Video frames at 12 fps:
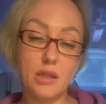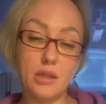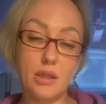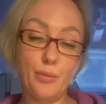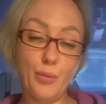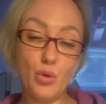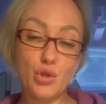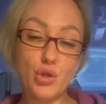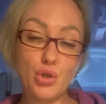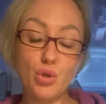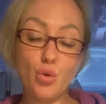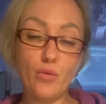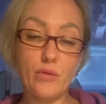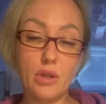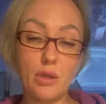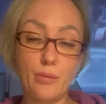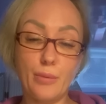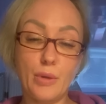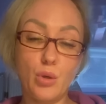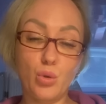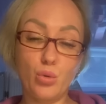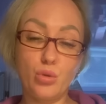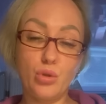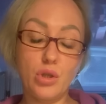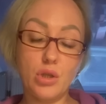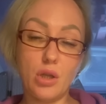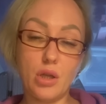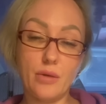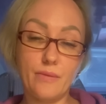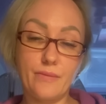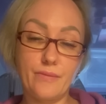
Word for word: На пол шестого там, по ходу дела.